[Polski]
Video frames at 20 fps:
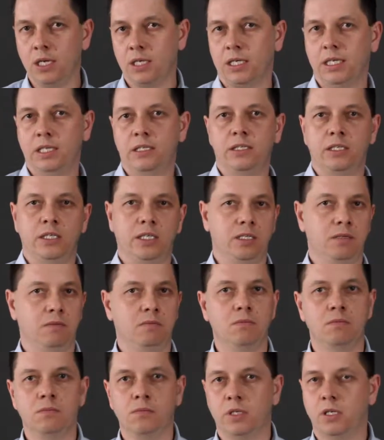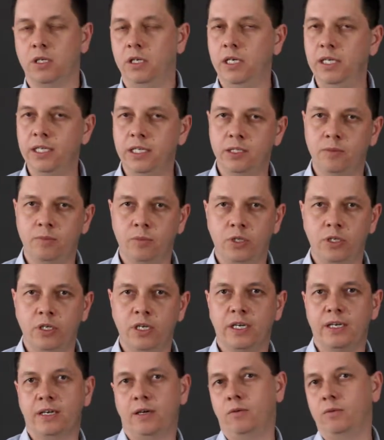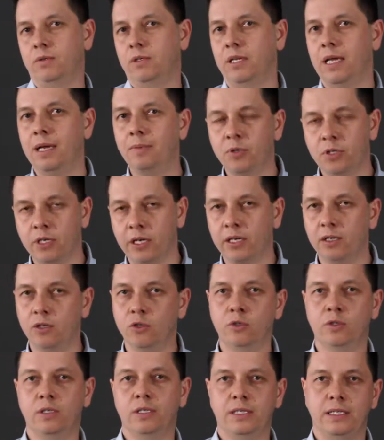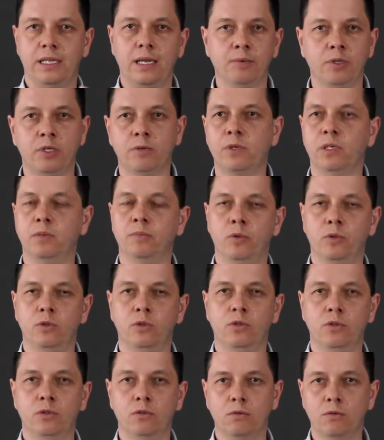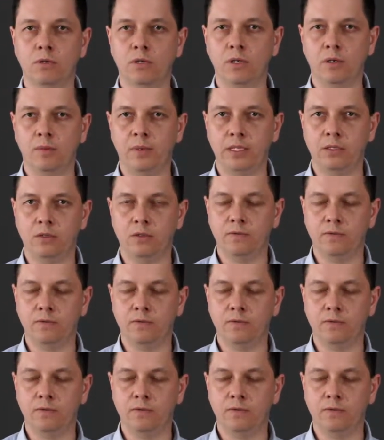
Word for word: kiedy klient przyjechał na przegląd, na przykład po 1000 km,